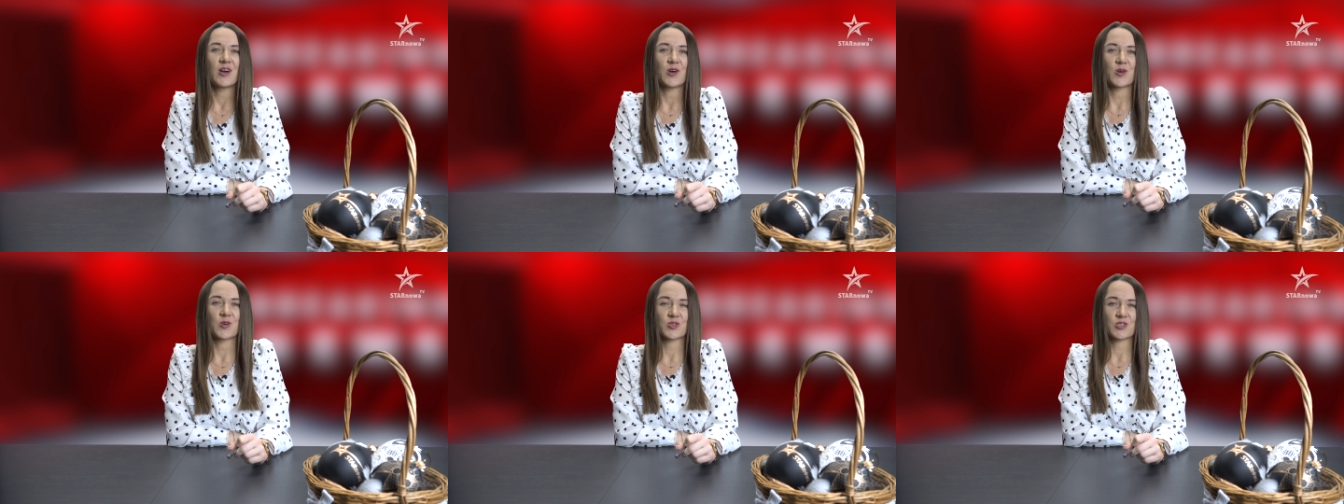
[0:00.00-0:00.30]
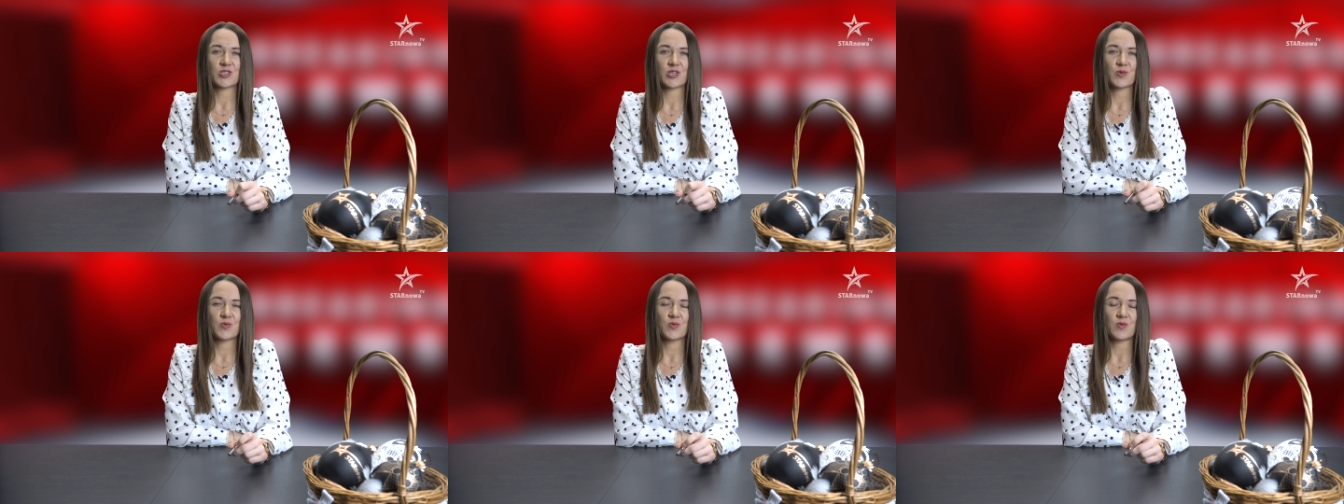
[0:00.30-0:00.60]
O
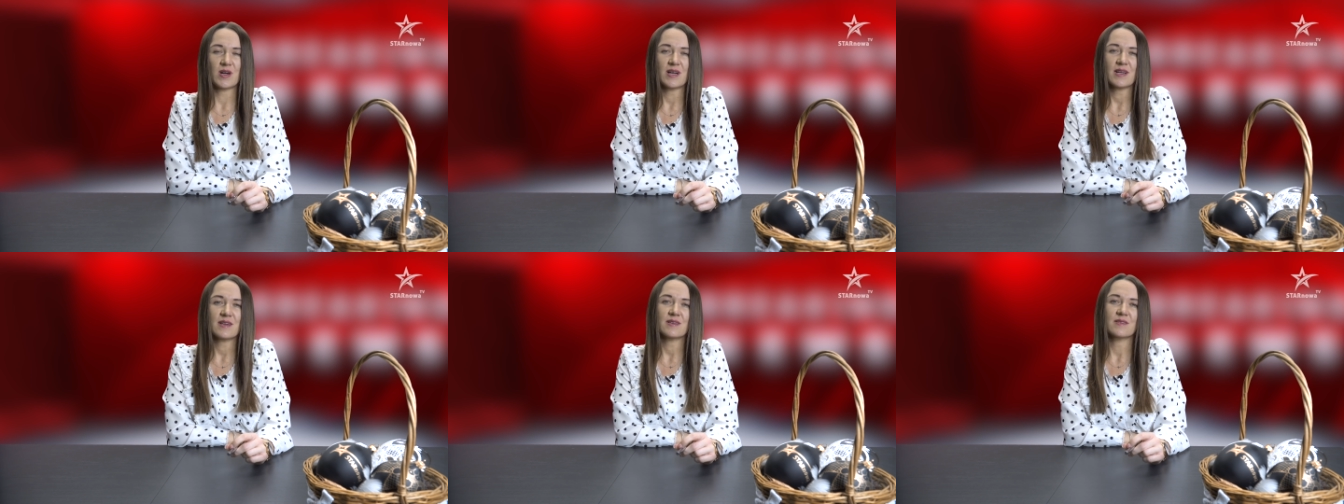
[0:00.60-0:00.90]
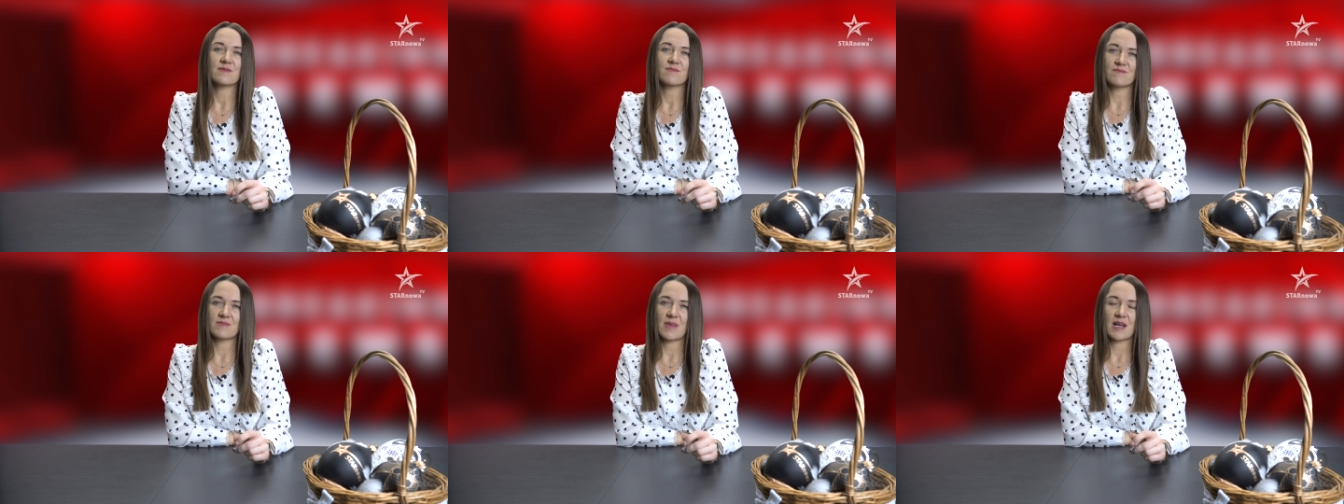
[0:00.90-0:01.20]
szczegółach
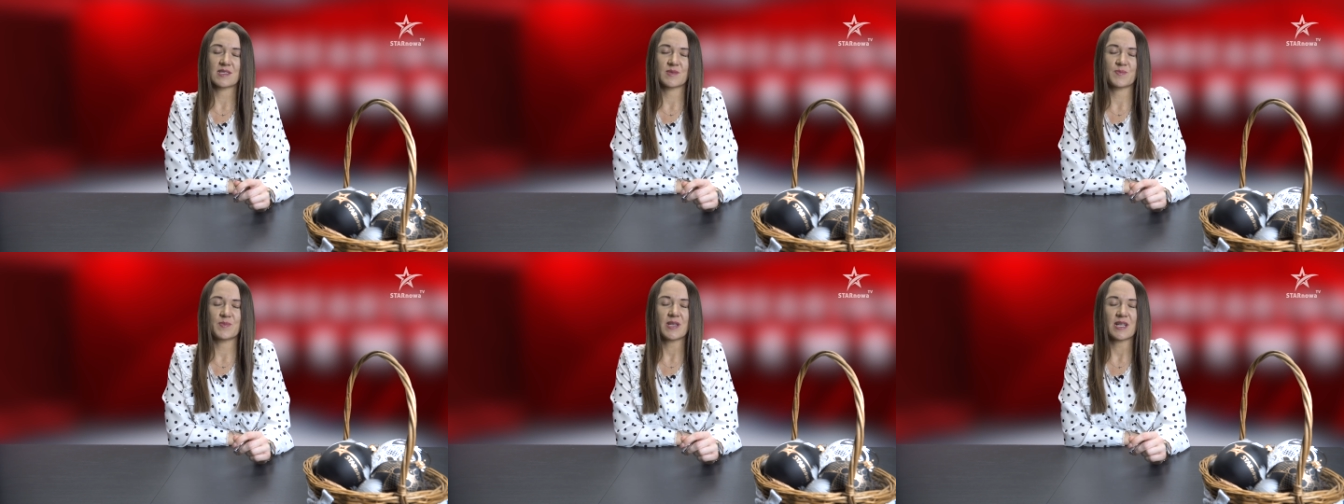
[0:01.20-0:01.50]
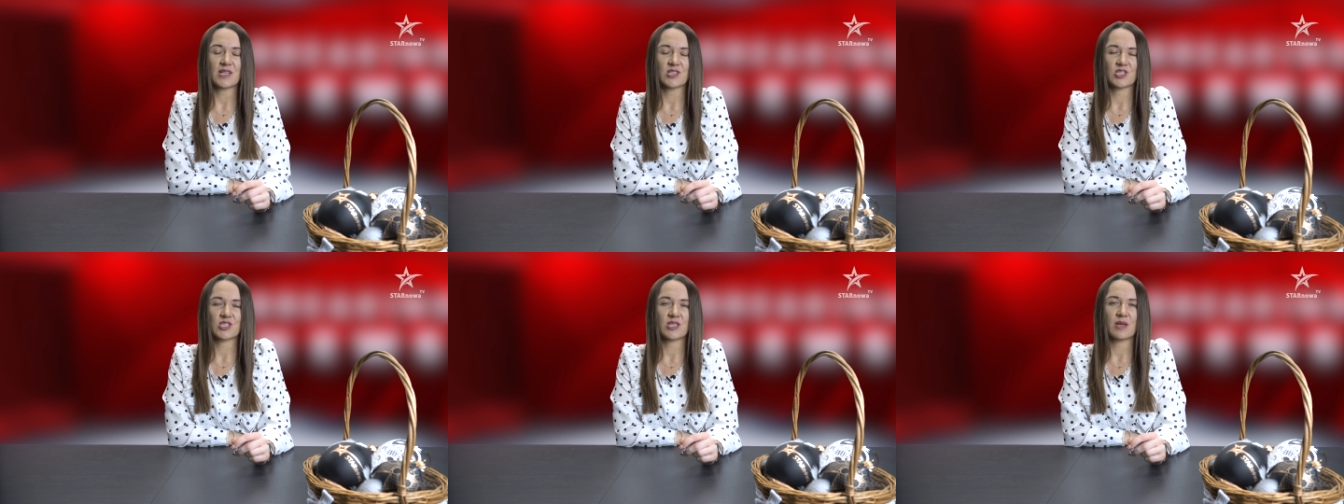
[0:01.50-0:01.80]

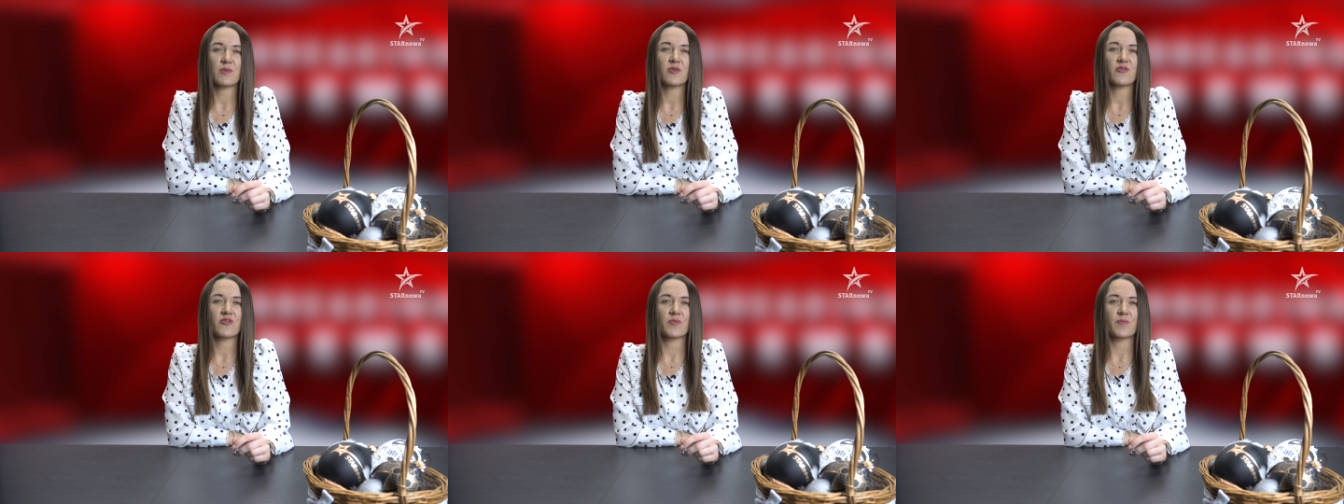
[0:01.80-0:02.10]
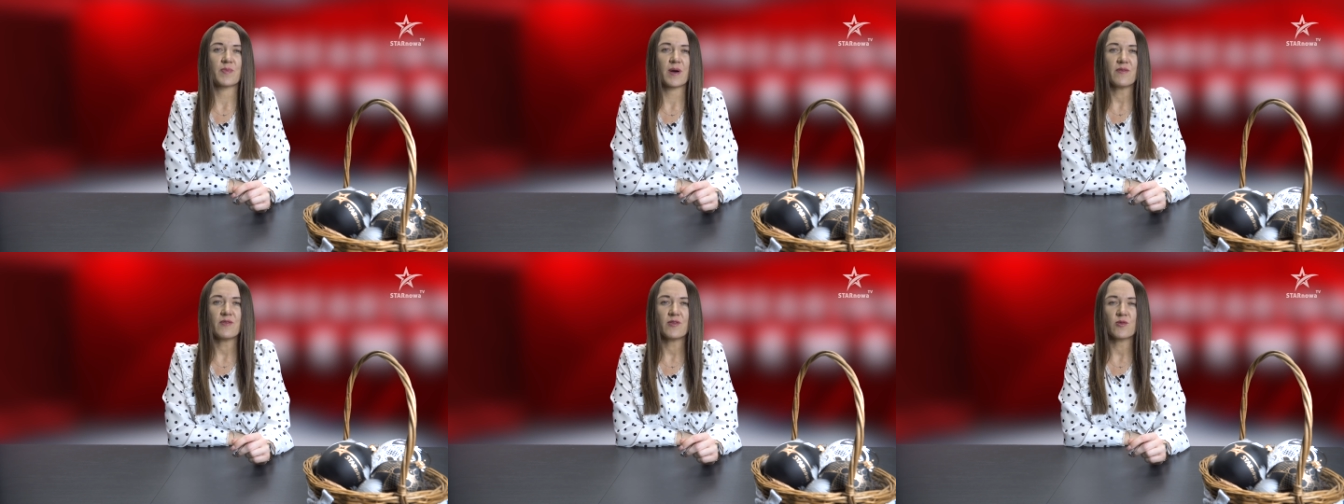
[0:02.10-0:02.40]
aspirant sztabowy
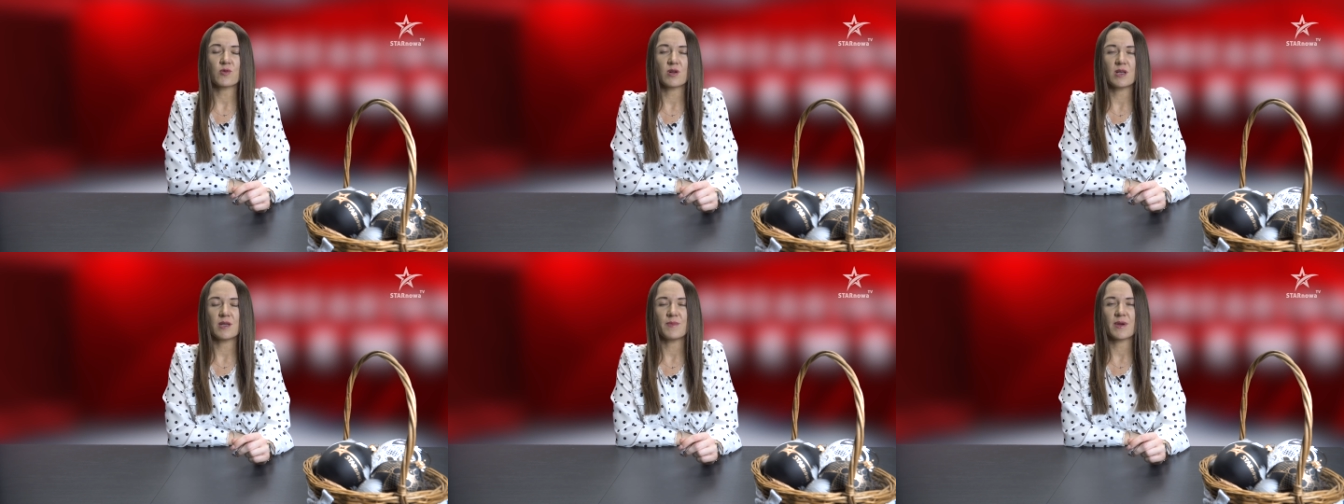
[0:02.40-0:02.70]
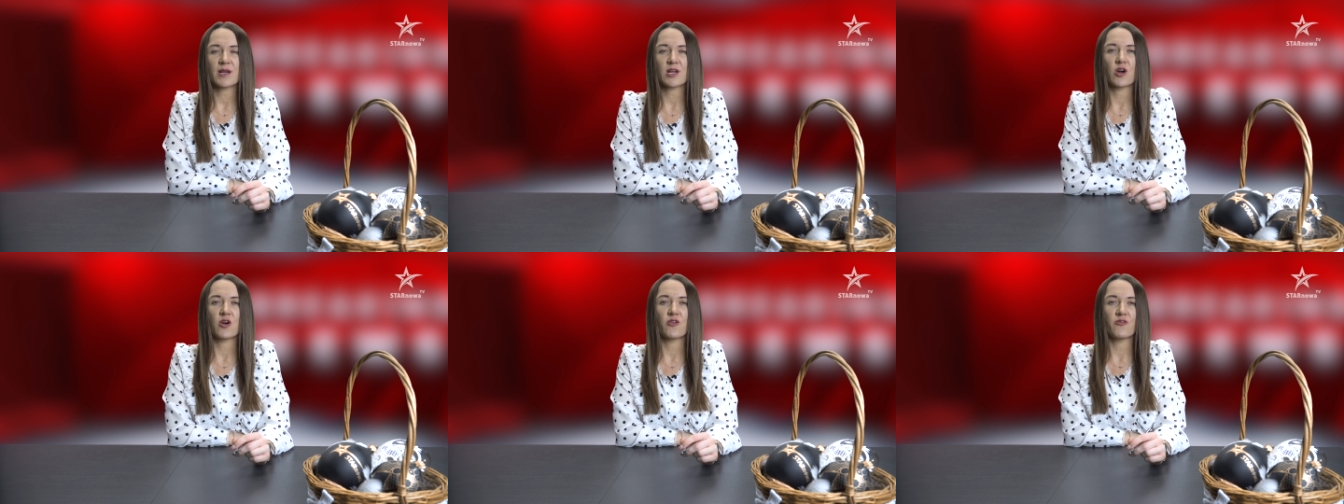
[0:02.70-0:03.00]
Paweł Klimek,